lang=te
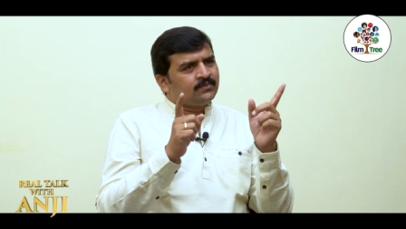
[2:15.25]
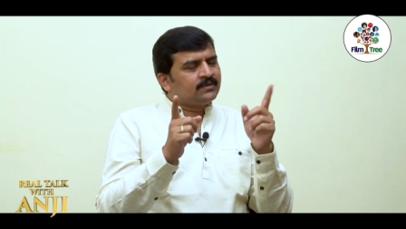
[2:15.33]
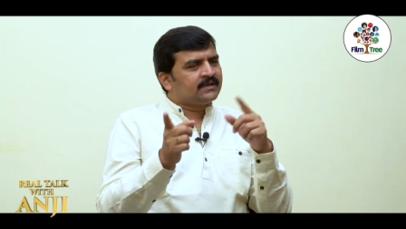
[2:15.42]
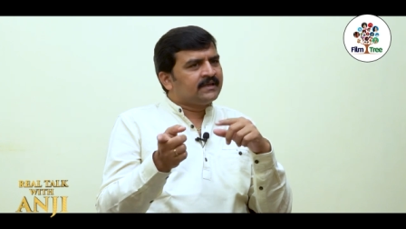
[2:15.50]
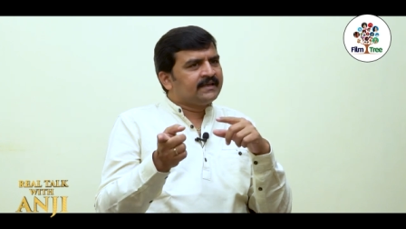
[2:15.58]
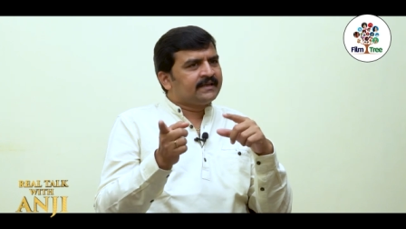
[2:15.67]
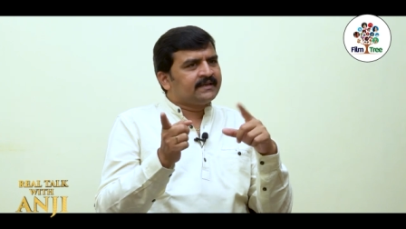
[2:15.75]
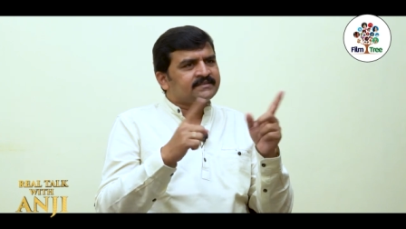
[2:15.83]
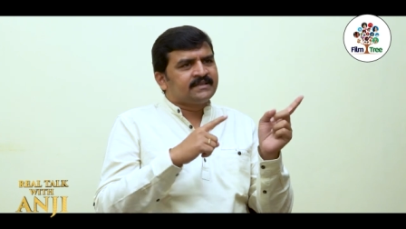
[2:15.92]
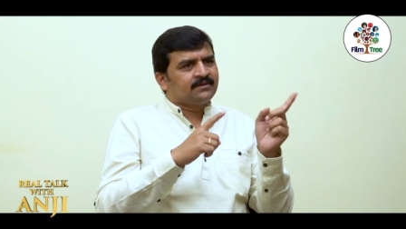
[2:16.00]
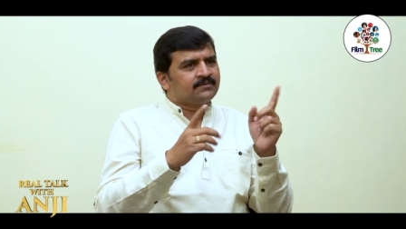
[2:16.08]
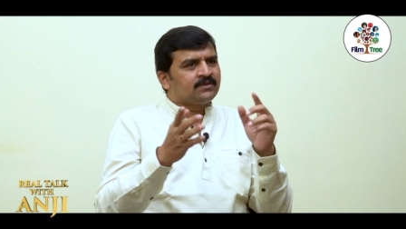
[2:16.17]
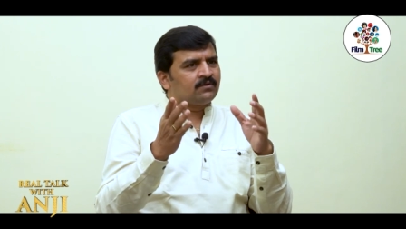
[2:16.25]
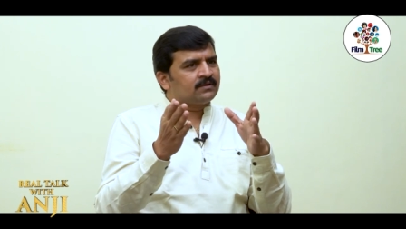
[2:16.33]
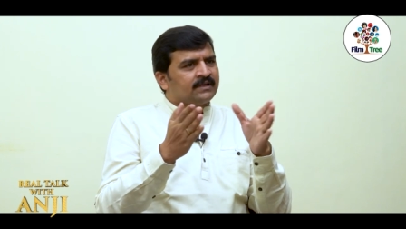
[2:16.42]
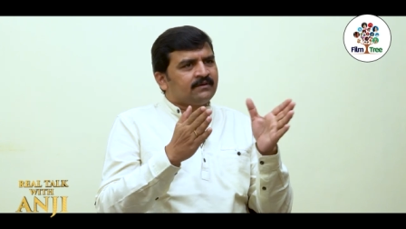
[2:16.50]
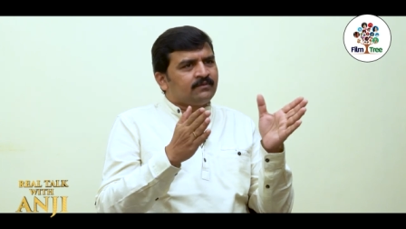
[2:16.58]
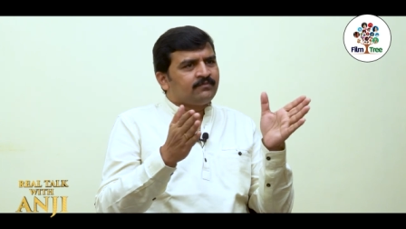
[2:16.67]
ఉండటానికి రీజనే ఉందా ఒక
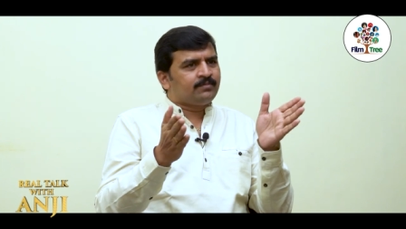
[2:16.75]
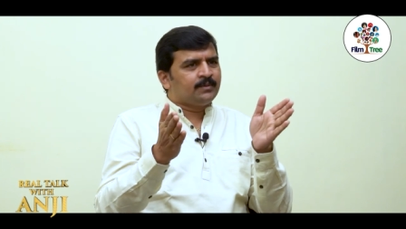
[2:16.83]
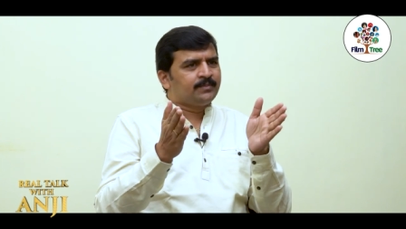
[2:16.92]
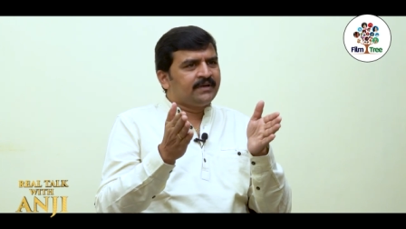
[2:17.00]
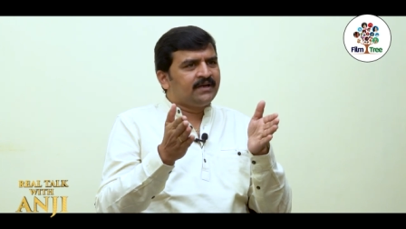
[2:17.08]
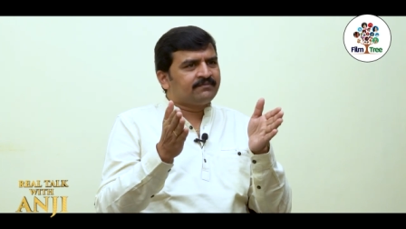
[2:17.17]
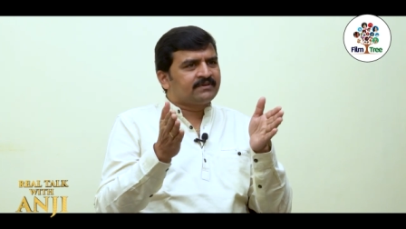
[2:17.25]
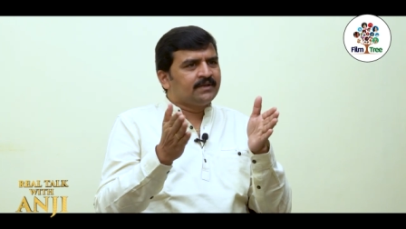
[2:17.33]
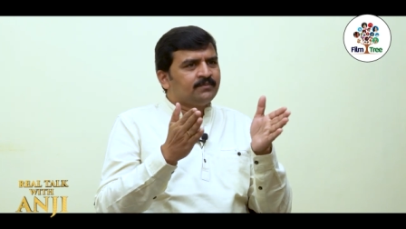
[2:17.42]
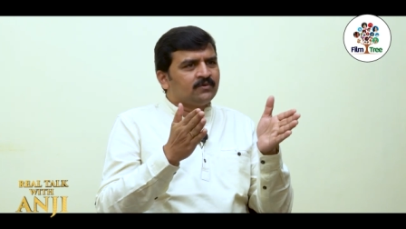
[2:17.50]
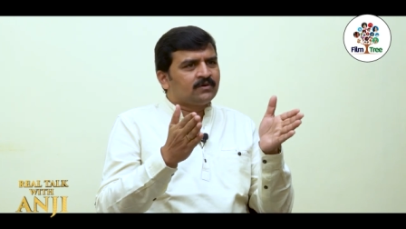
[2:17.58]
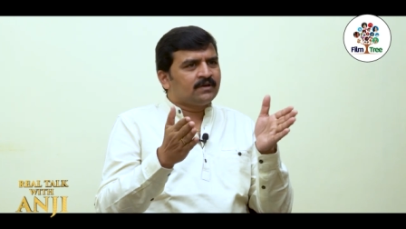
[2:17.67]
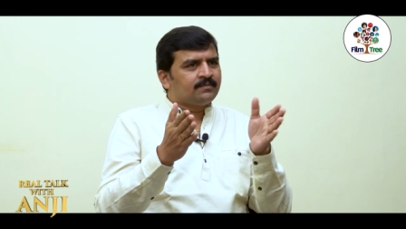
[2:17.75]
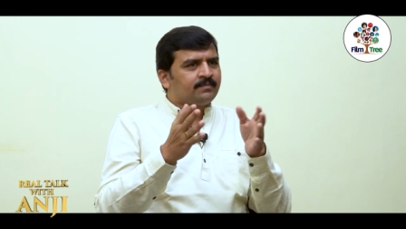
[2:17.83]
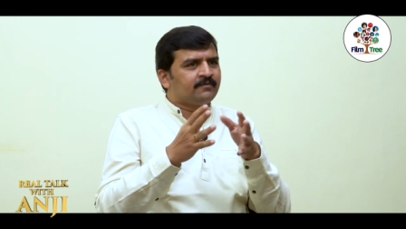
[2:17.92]
పీరియడ్ ఆఫ్ టైం ఒక